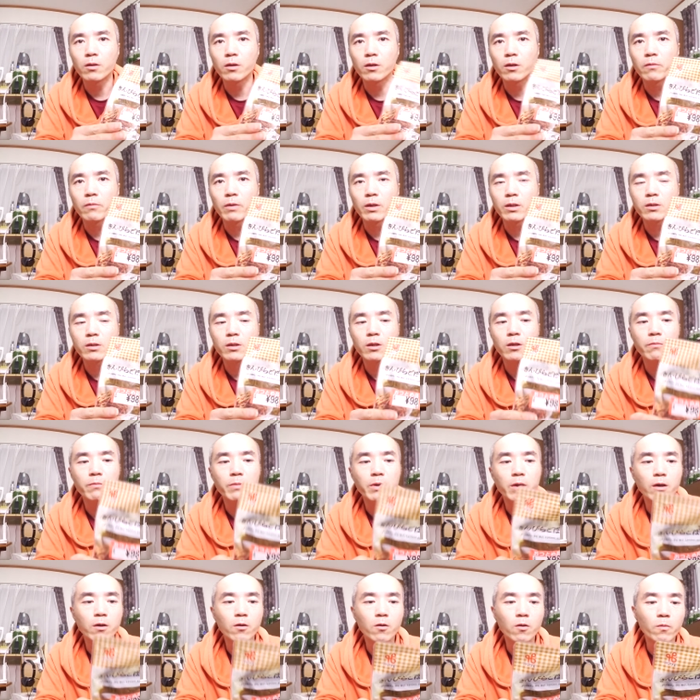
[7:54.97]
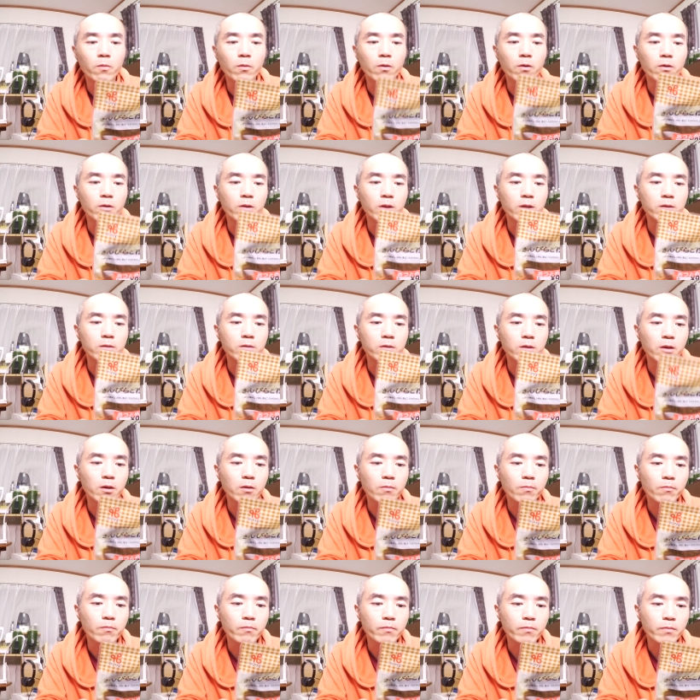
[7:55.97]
っていきます。きんぴらごぼうですね。